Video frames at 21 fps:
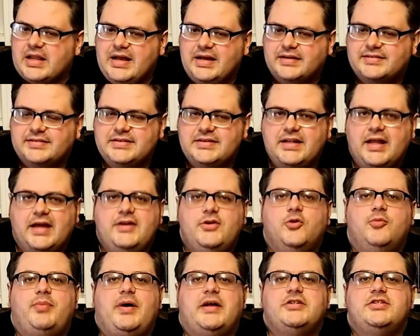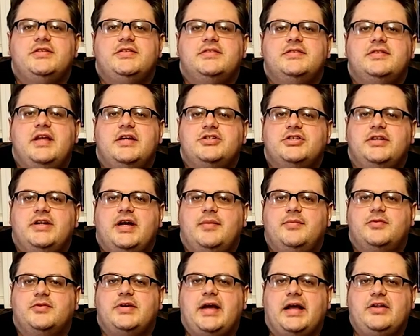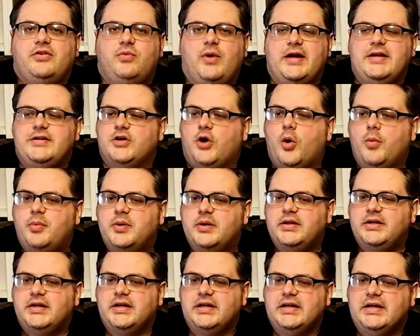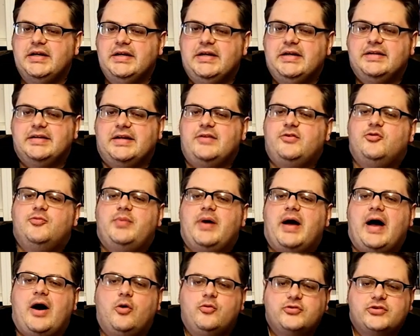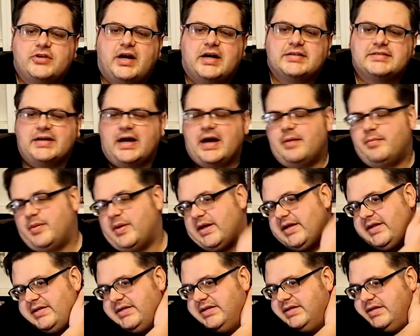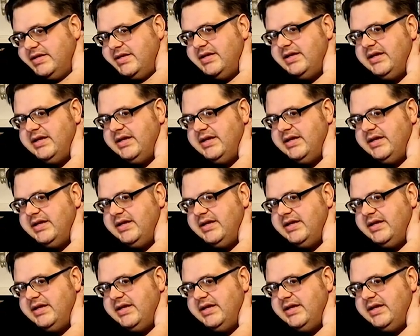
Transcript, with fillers: Erst einen kleinen Low-Budget-Slasher namens Cut Wide Open, dann so ein paar Auftragsarbeiten.